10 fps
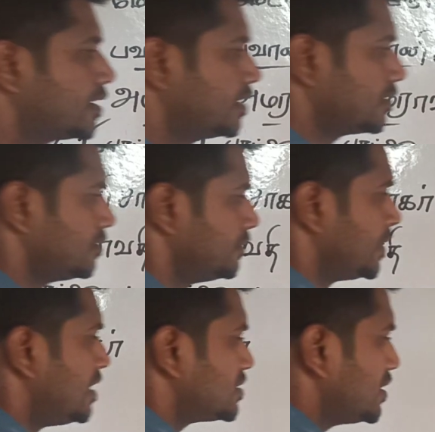ரைட்
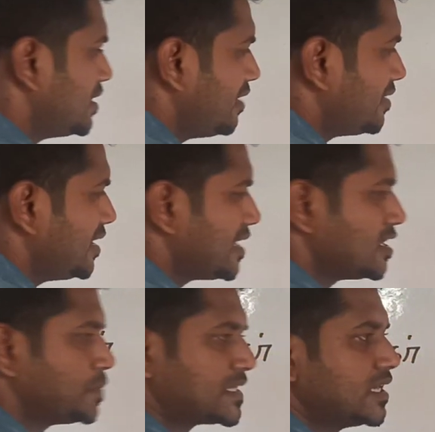ஸோ இதில் வந்து
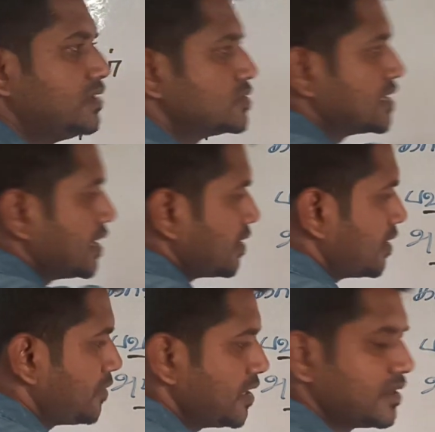ஏதாவது ஸ்பெஷல் நியூஸ் இங்கே
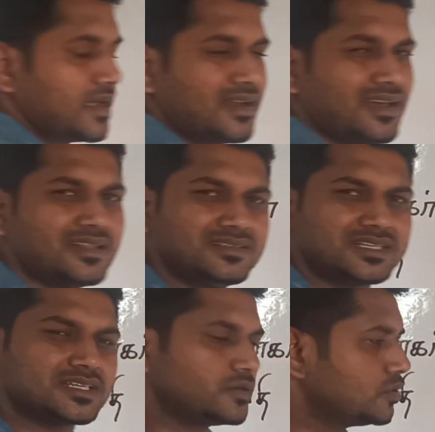இருக்கிற மாதிரி இருக்கான்னா அது
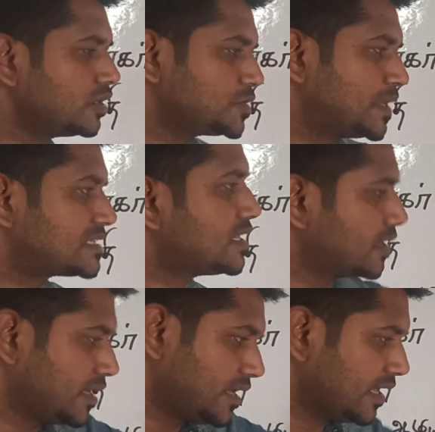ஜஸ்ட் டூரிஸ்ட் பிளேஸ் தான்
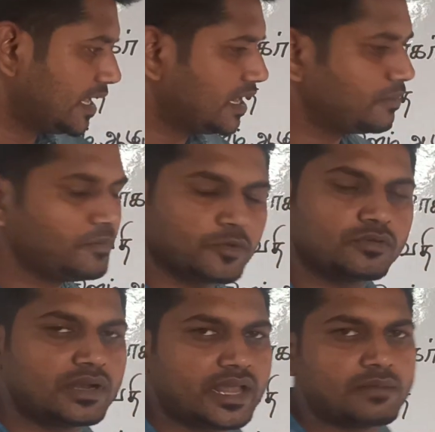இங்கே இருக்கிற எல்லாமே
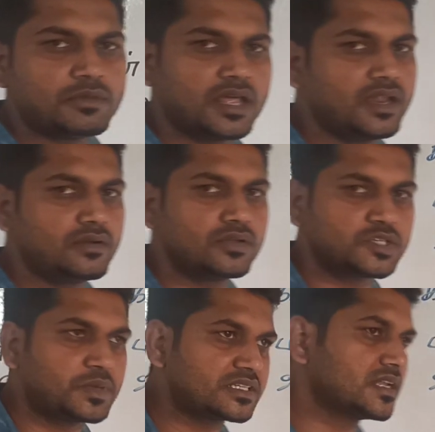பொதுவாக டேம்னாலே
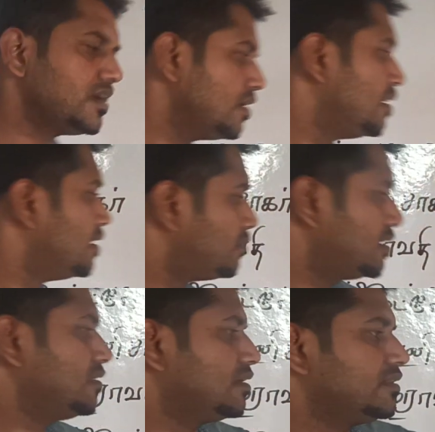டூரிஸ்ட் பிளேஸ் தான்
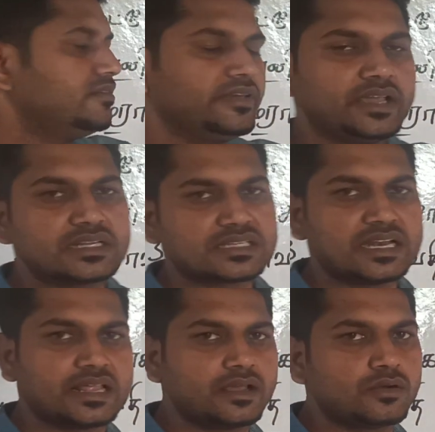பட் இதில் வந்து
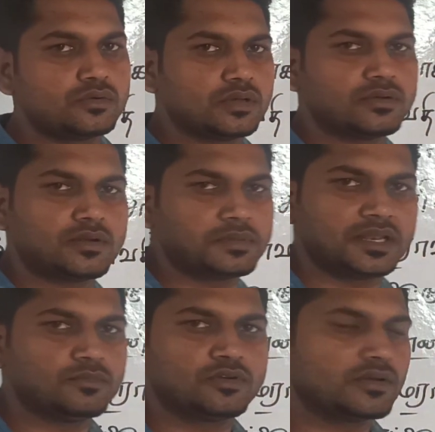வீக்கெண்ட்ஸில் நிறைய கூட்டம் வரும்
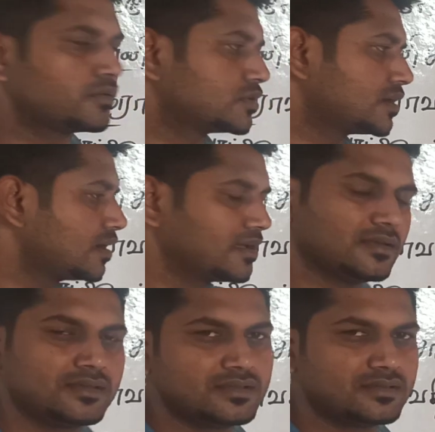அப்படிலாம் புக்கில் கொடுத்துருக்காங்க
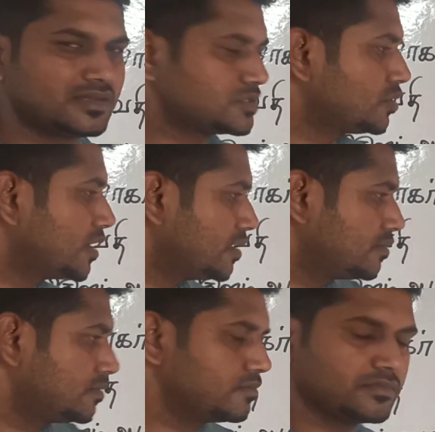தட்ஸ் ஓகே
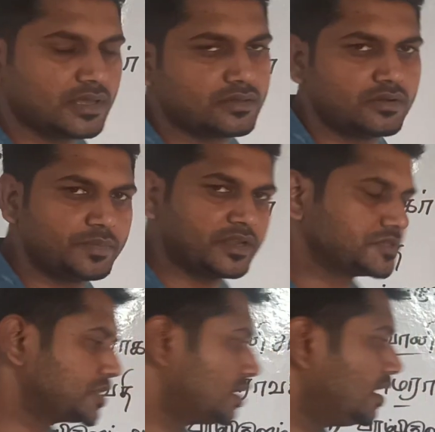இது அது ஒன்றும் பெரிய
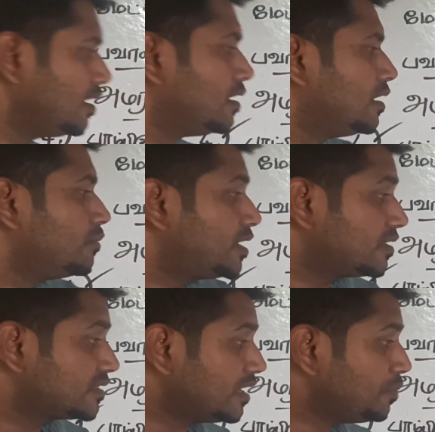விஷயம் இல்லை பட்
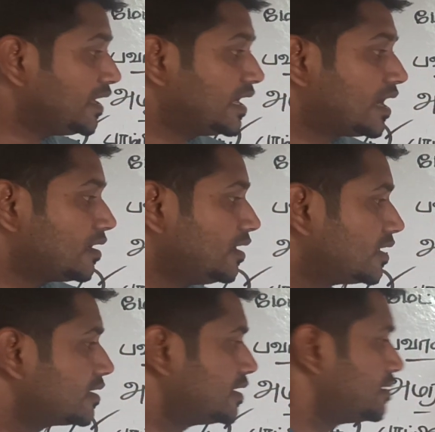அது தென்பண்ணை ஆறில்
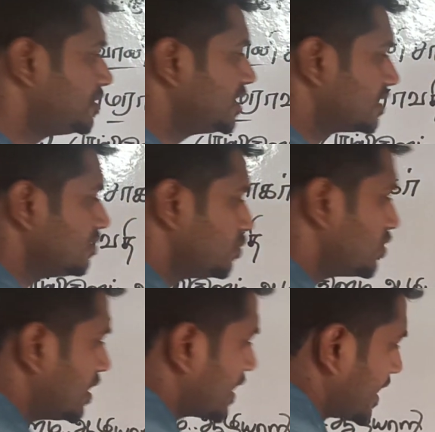இருக்குது அப்படிங்கிறது
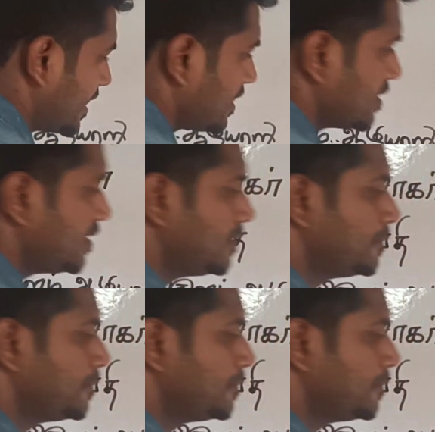புக்கில் கிடையாது